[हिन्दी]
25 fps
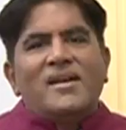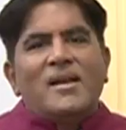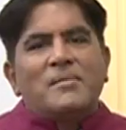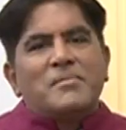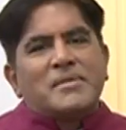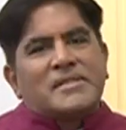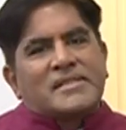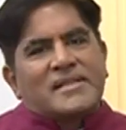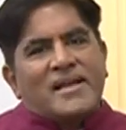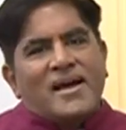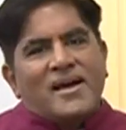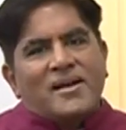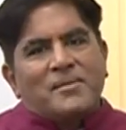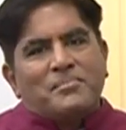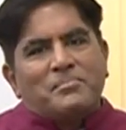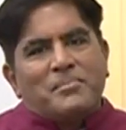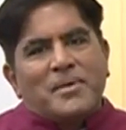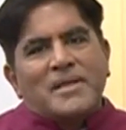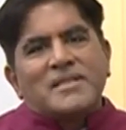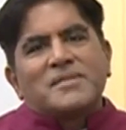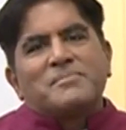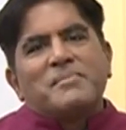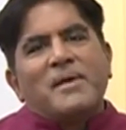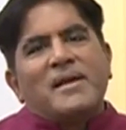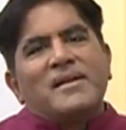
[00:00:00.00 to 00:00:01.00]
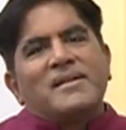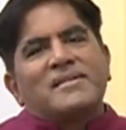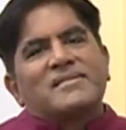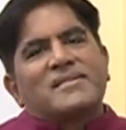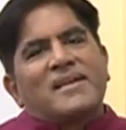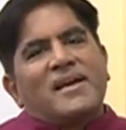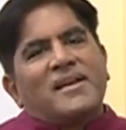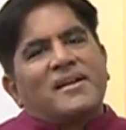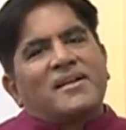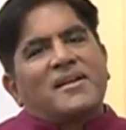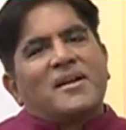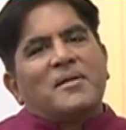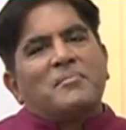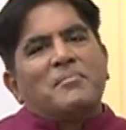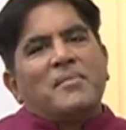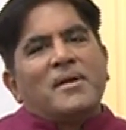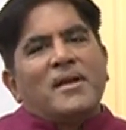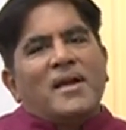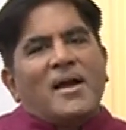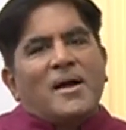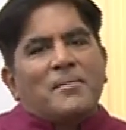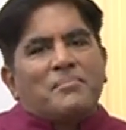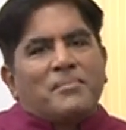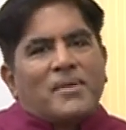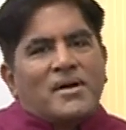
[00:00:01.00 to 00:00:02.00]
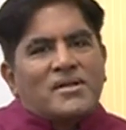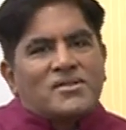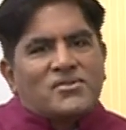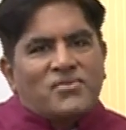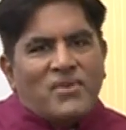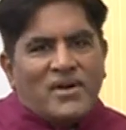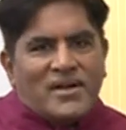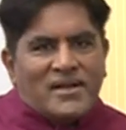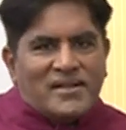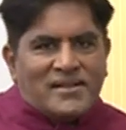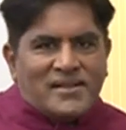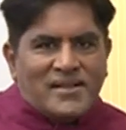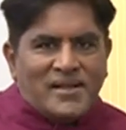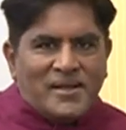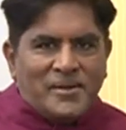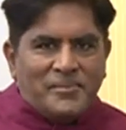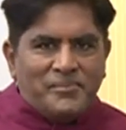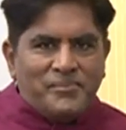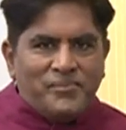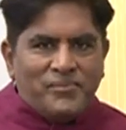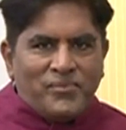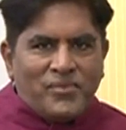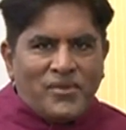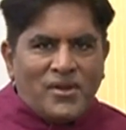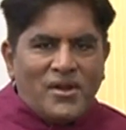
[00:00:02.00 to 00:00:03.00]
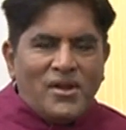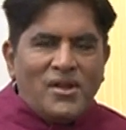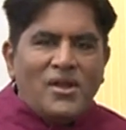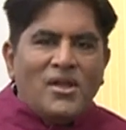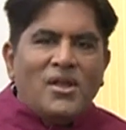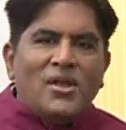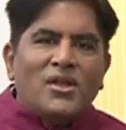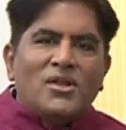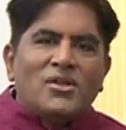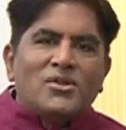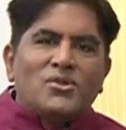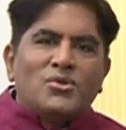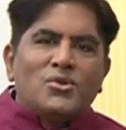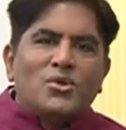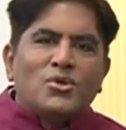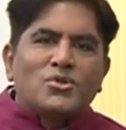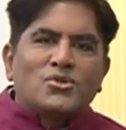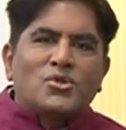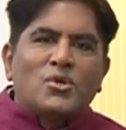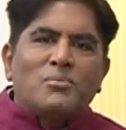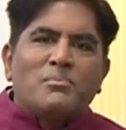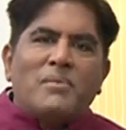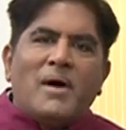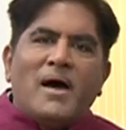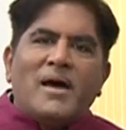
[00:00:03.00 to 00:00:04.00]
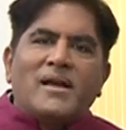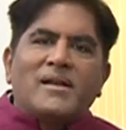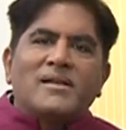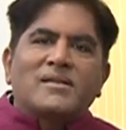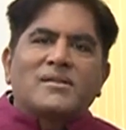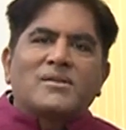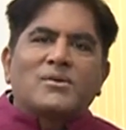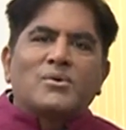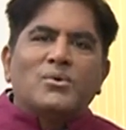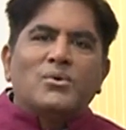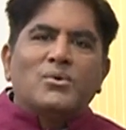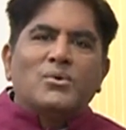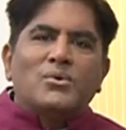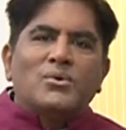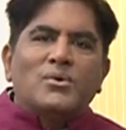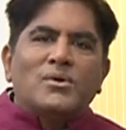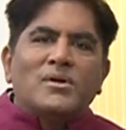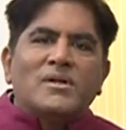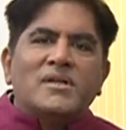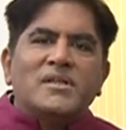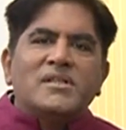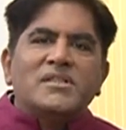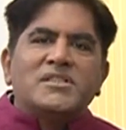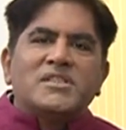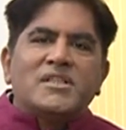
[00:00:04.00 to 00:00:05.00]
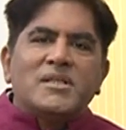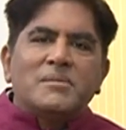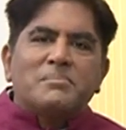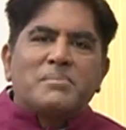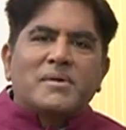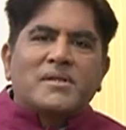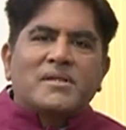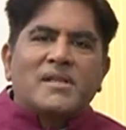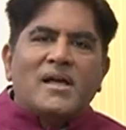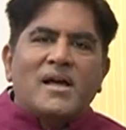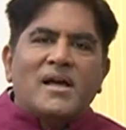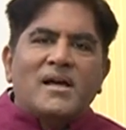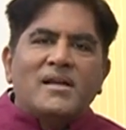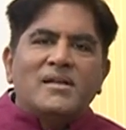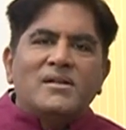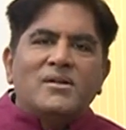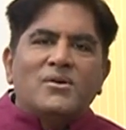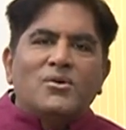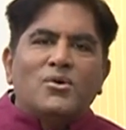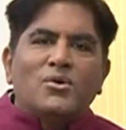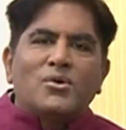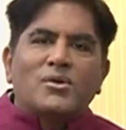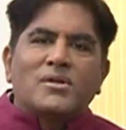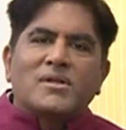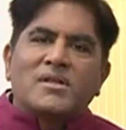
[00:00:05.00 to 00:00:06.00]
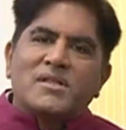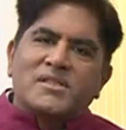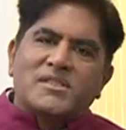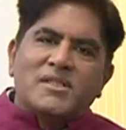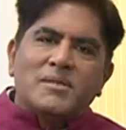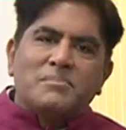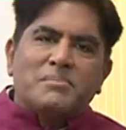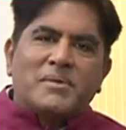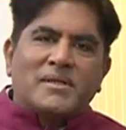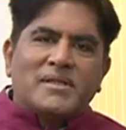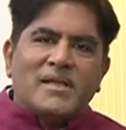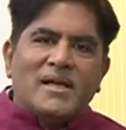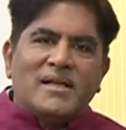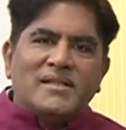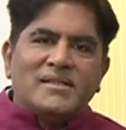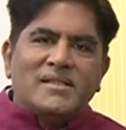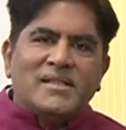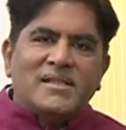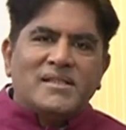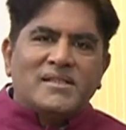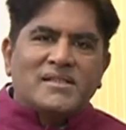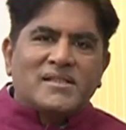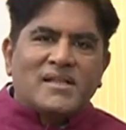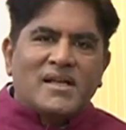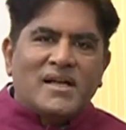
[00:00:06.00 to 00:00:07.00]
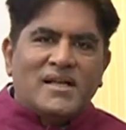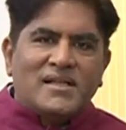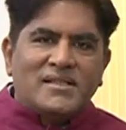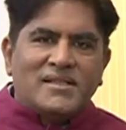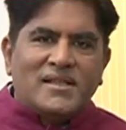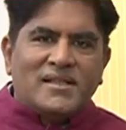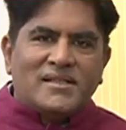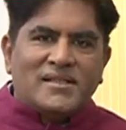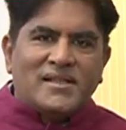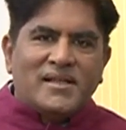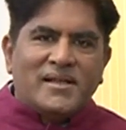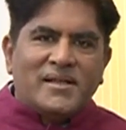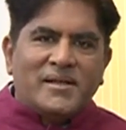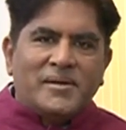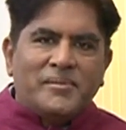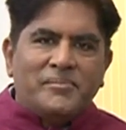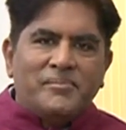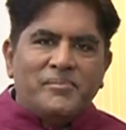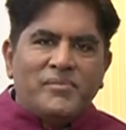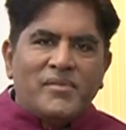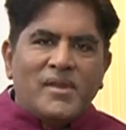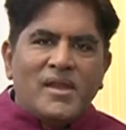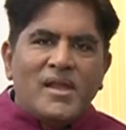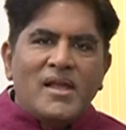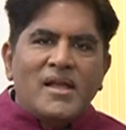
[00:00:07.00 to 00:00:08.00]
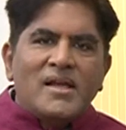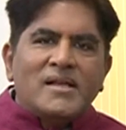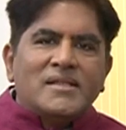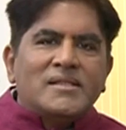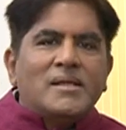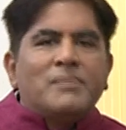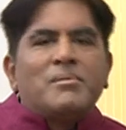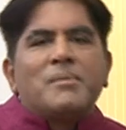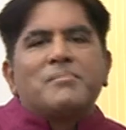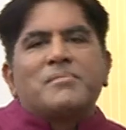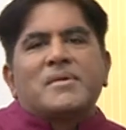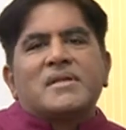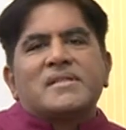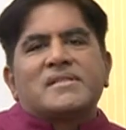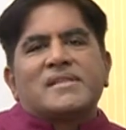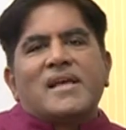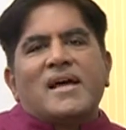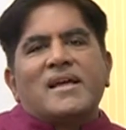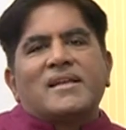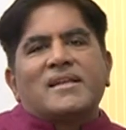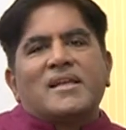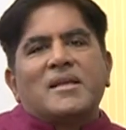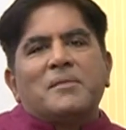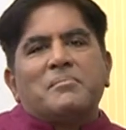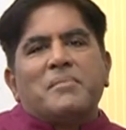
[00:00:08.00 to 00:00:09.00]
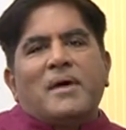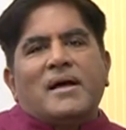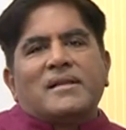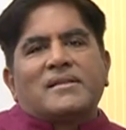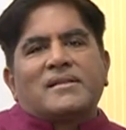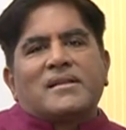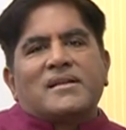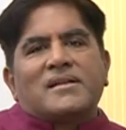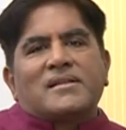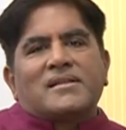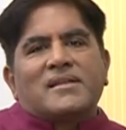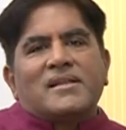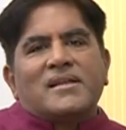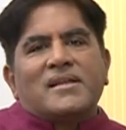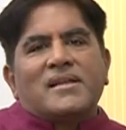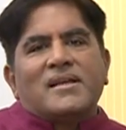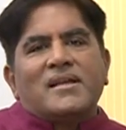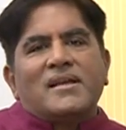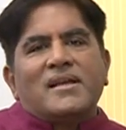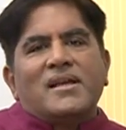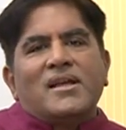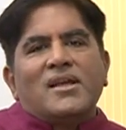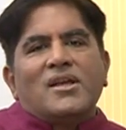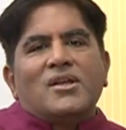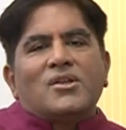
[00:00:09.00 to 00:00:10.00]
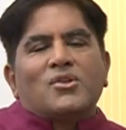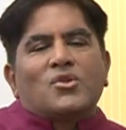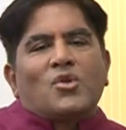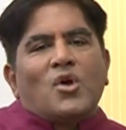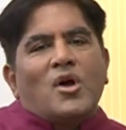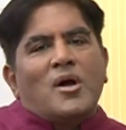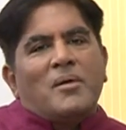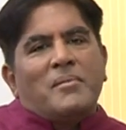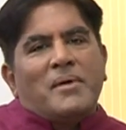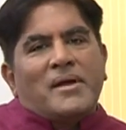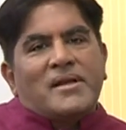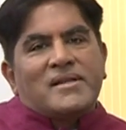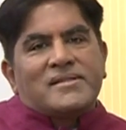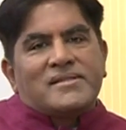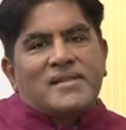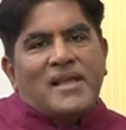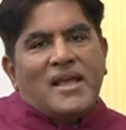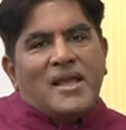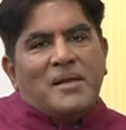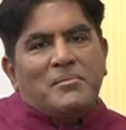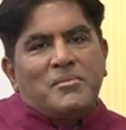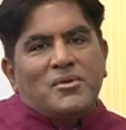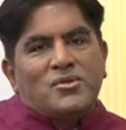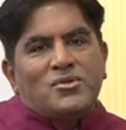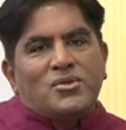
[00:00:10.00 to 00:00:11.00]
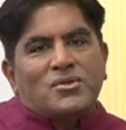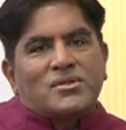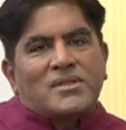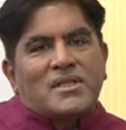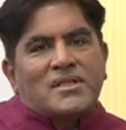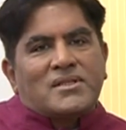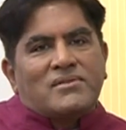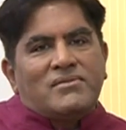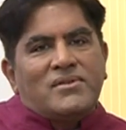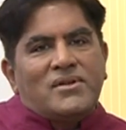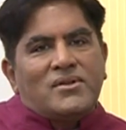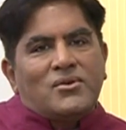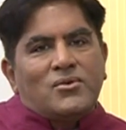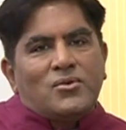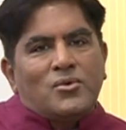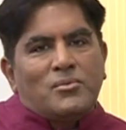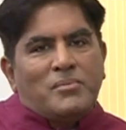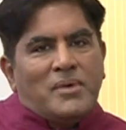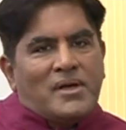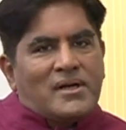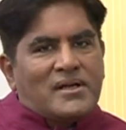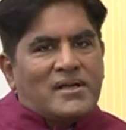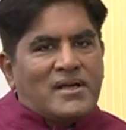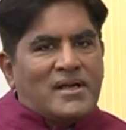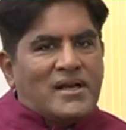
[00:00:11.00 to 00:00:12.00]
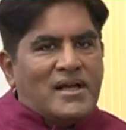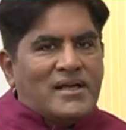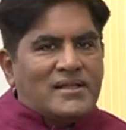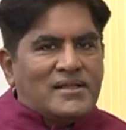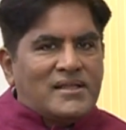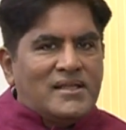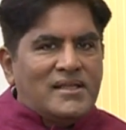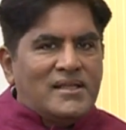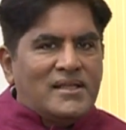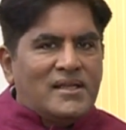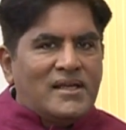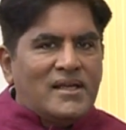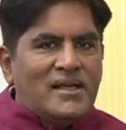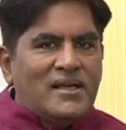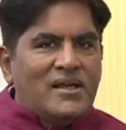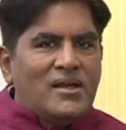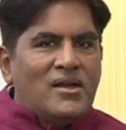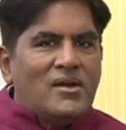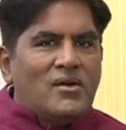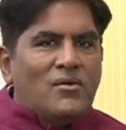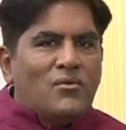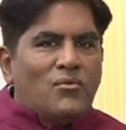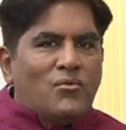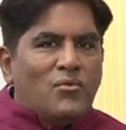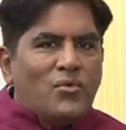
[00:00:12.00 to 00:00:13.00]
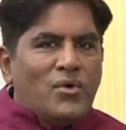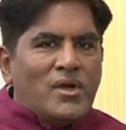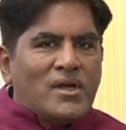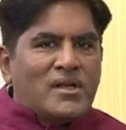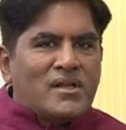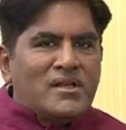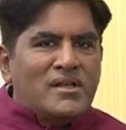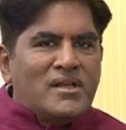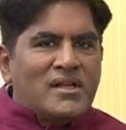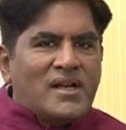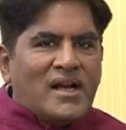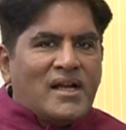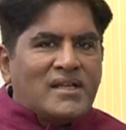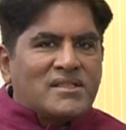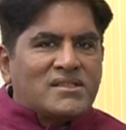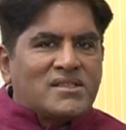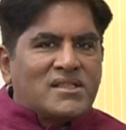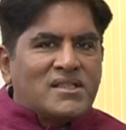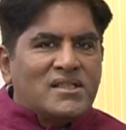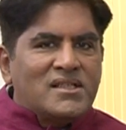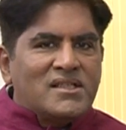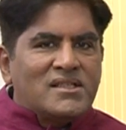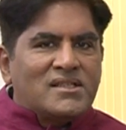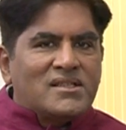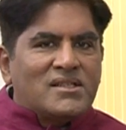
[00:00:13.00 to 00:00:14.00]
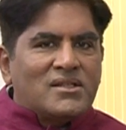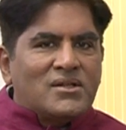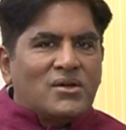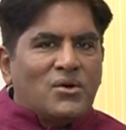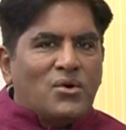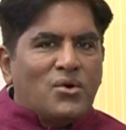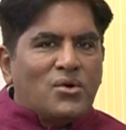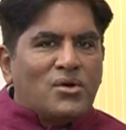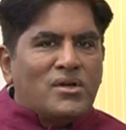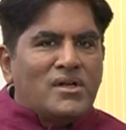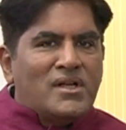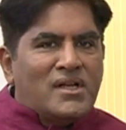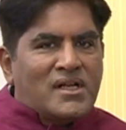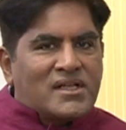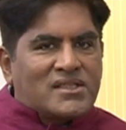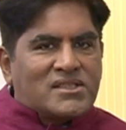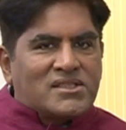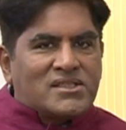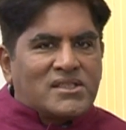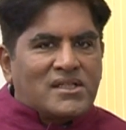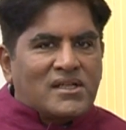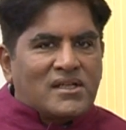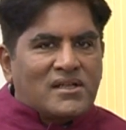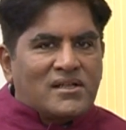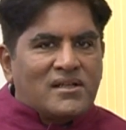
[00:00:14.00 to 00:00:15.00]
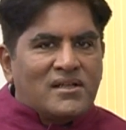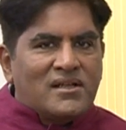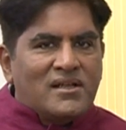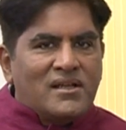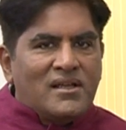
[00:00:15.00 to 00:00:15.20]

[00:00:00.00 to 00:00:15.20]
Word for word: नमस्कार प्लस माइनस कार्यक्रम में आपका स्वागत है दोस्तों भारत को ऋषि प्रधान और कृषि प्रधान देश कहा जाता है जब हम किसान की बात करते हैं तो हमारे जहन में जो तस्वीर उभर कर आती है वो एक निराश्रित और निरक्षर